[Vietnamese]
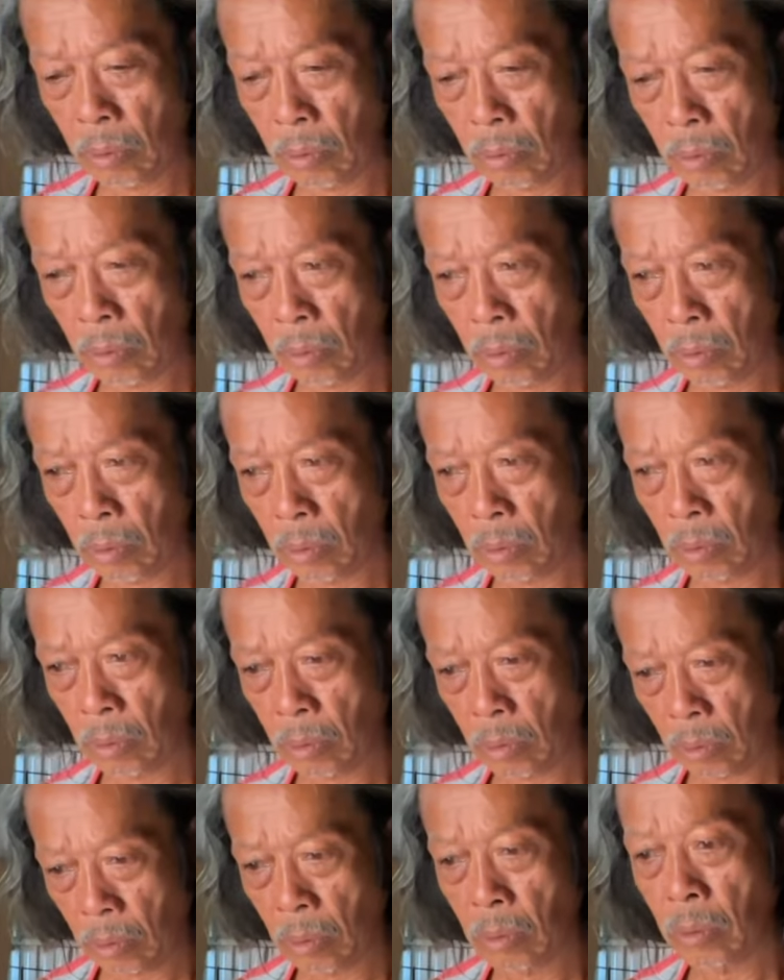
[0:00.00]
mới nhớ lại
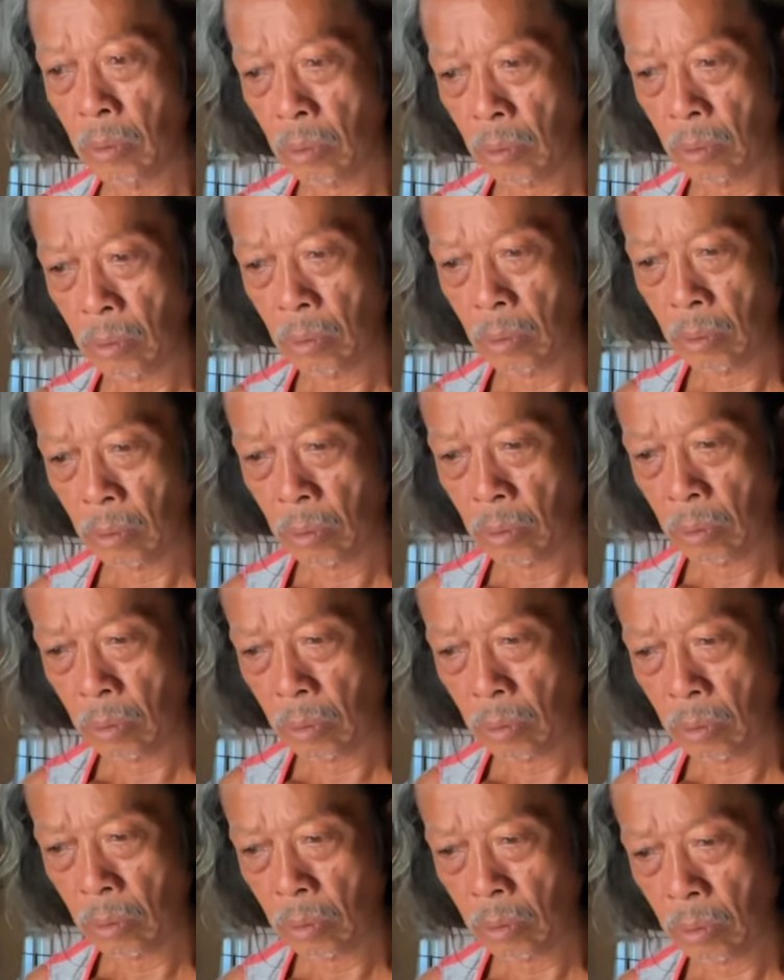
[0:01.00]
hồi ức những
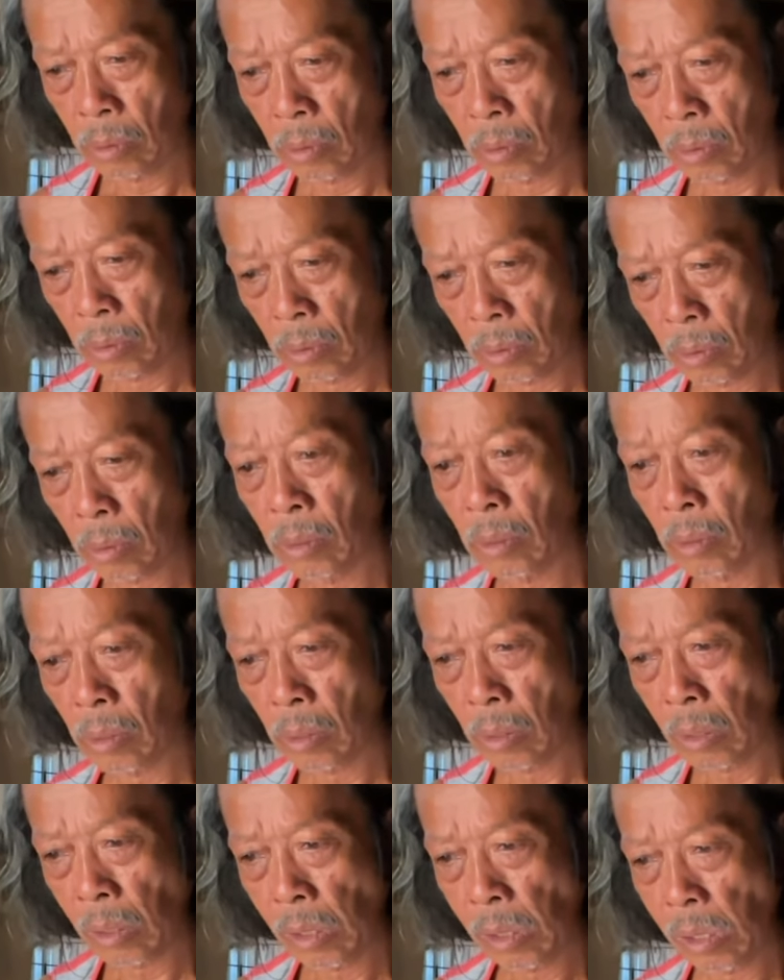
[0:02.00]
cái gì chú
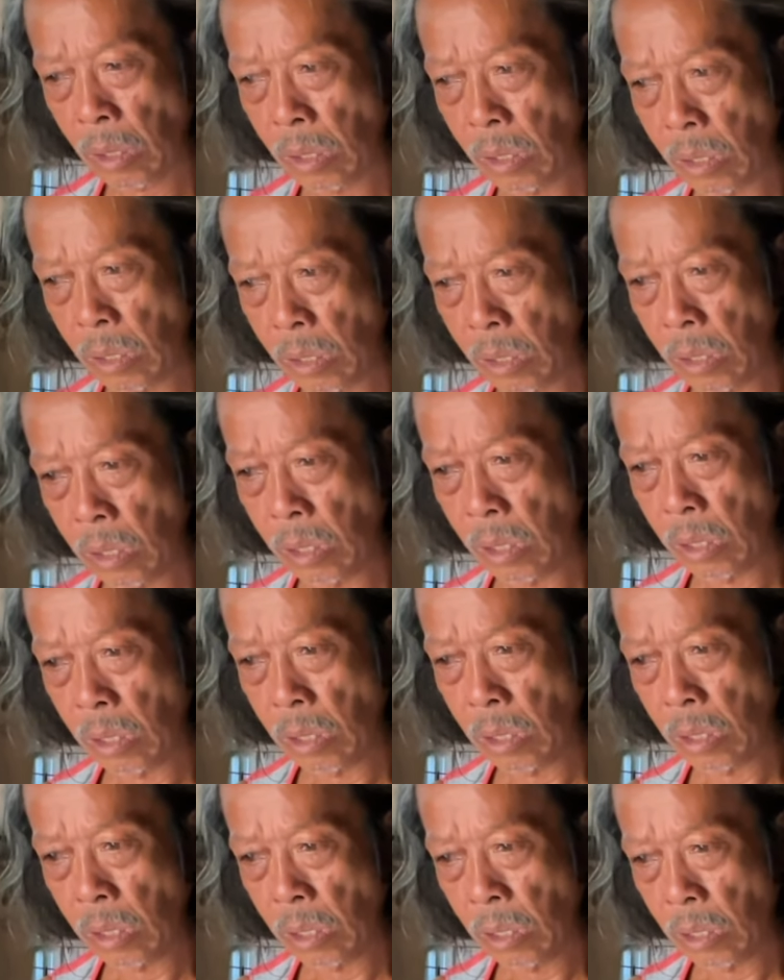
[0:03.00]
trước kia đã trải qua
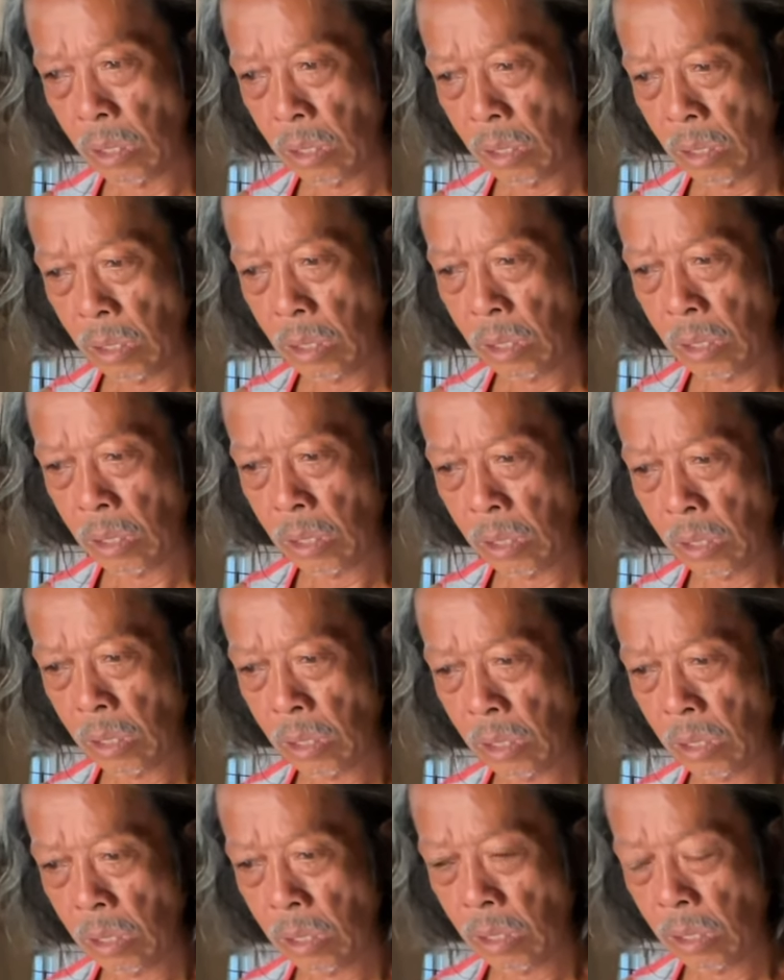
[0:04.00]

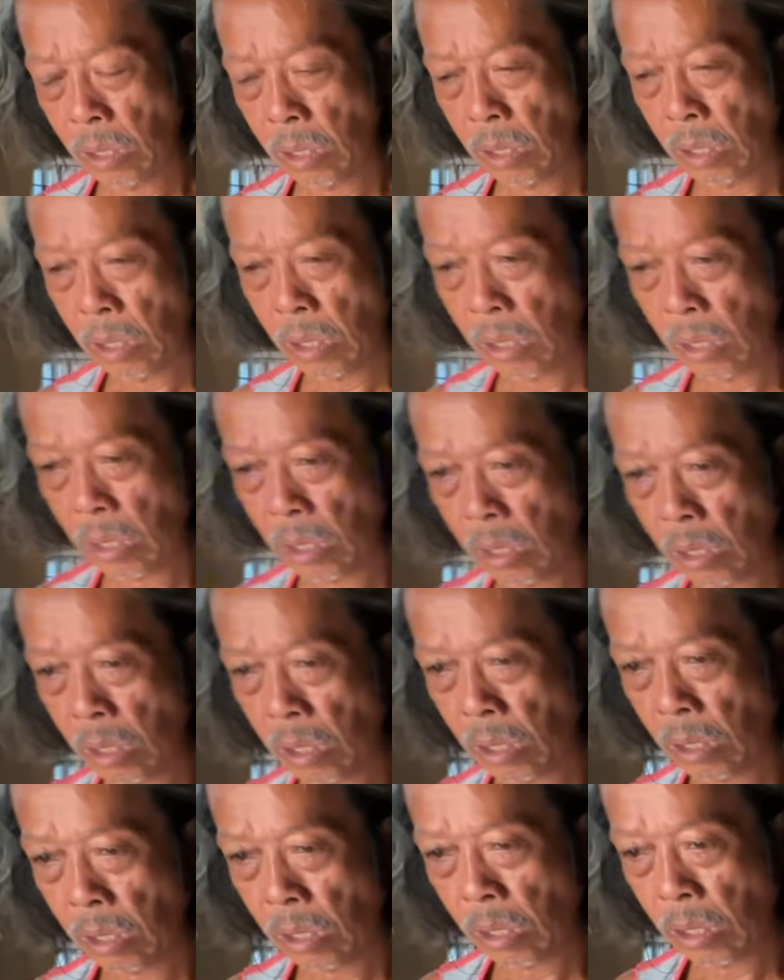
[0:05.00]
à, chú có vẽ cái
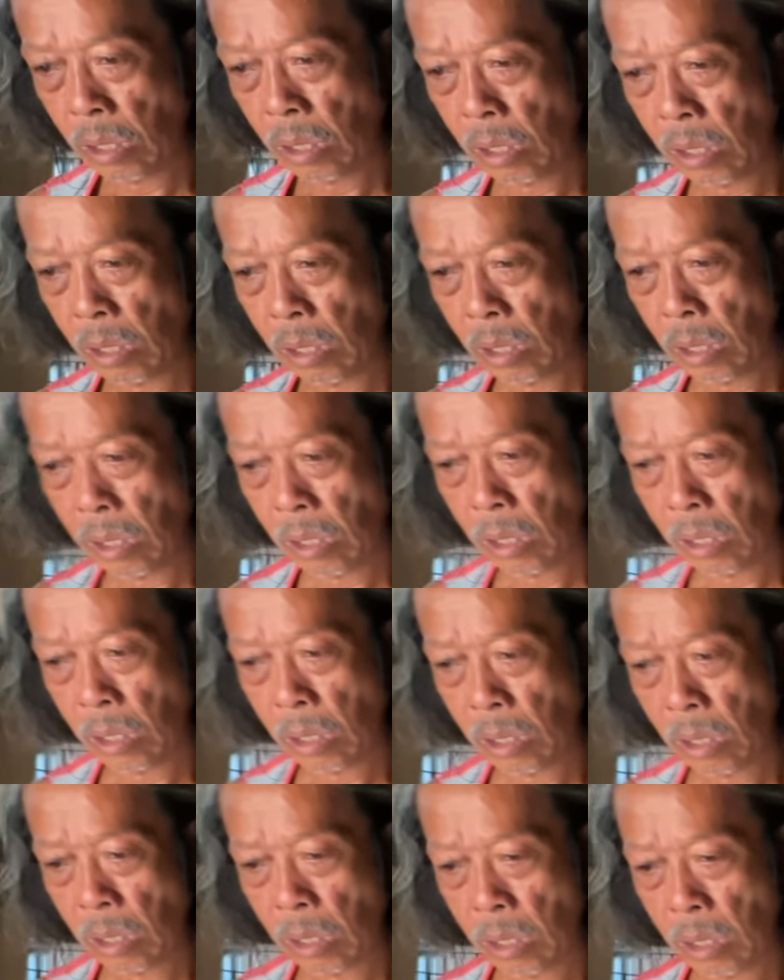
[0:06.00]
người vợ sau của chú
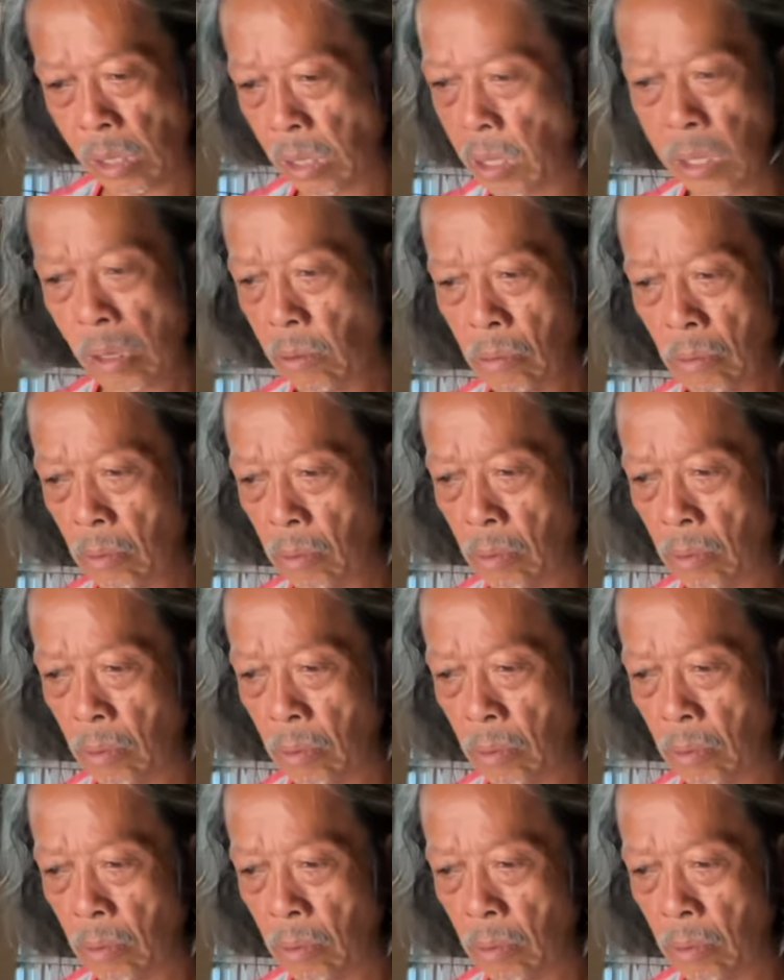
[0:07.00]
không không